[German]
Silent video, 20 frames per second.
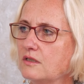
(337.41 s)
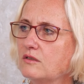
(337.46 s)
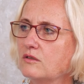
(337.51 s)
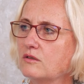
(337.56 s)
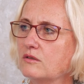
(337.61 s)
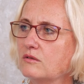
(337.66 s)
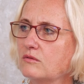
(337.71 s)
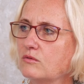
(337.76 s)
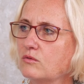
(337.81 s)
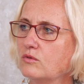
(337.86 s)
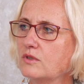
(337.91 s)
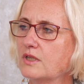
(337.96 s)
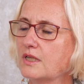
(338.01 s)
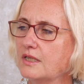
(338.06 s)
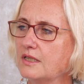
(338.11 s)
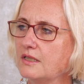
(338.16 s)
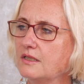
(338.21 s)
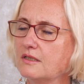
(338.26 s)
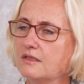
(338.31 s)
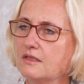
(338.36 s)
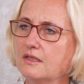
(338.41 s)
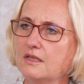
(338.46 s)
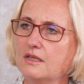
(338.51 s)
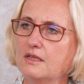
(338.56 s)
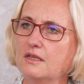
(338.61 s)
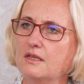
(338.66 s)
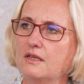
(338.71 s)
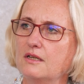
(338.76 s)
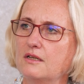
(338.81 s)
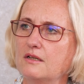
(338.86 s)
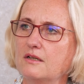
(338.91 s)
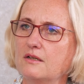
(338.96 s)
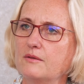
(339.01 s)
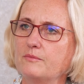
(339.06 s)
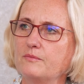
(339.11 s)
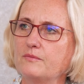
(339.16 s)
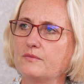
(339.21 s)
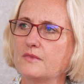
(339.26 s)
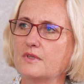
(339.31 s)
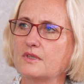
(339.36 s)
in der Ukraine
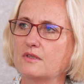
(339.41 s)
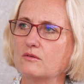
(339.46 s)
ähm,